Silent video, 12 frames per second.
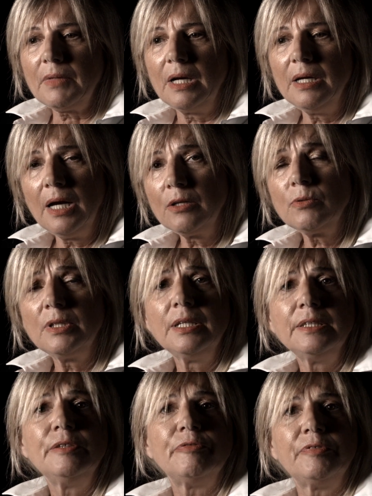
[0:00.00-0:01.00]
e hanno
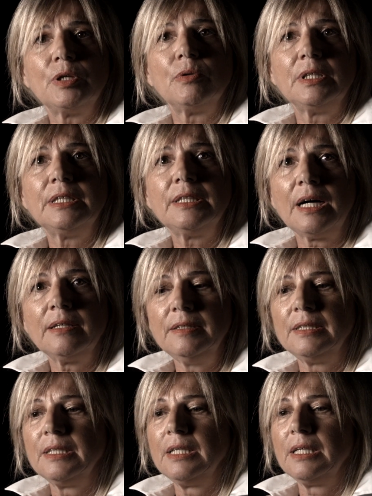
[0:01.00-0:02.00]
delle difficoltà
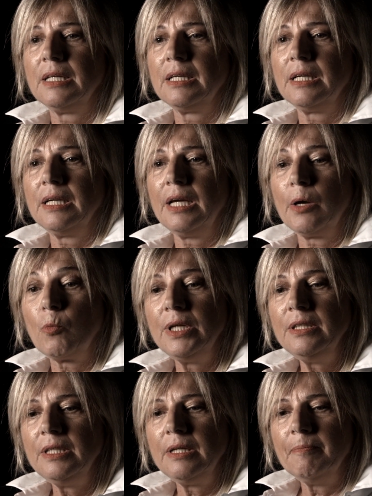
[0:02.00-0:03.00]
e
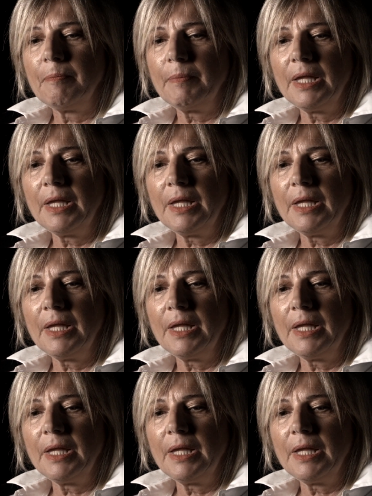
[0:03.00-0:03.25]
quindi